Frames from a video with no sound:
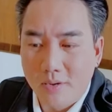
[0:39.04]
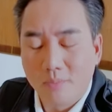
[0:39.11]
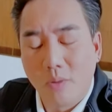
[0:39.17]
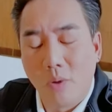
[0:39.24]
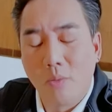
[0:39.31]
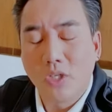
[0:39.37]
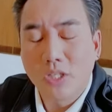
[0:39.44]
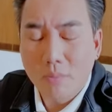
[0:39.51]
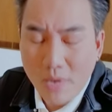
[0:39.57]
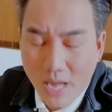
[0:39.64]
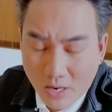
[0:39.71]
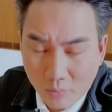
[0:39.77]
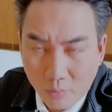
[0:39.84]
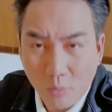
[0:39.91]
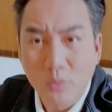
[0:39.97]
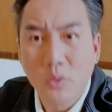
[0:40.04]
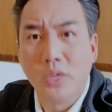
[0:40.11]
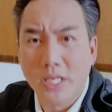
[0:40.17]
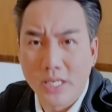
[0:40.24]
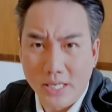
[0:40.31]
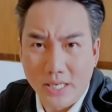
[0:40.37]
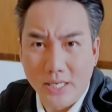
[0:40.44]
ผมก็ทำงานกับผมอยู่
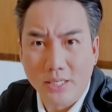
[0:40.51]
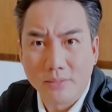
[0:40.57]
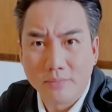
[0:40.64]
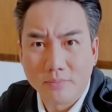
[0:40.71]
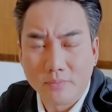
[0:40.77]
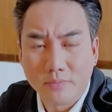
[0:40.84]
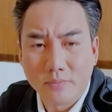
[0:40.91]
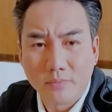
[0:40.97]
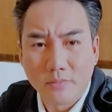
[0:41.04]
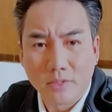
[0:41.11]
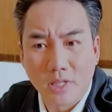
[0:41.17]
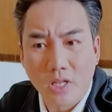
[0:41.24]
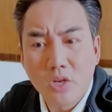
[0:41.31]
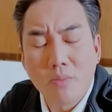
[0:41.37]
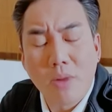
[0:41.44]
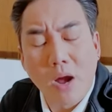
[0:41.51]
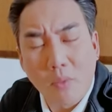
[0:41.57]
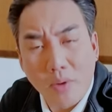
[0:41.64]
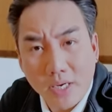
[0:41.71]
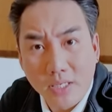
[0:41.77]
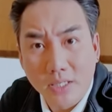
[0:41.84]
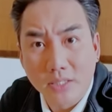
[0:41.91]
ดีๆแล้วอยู่มาวันห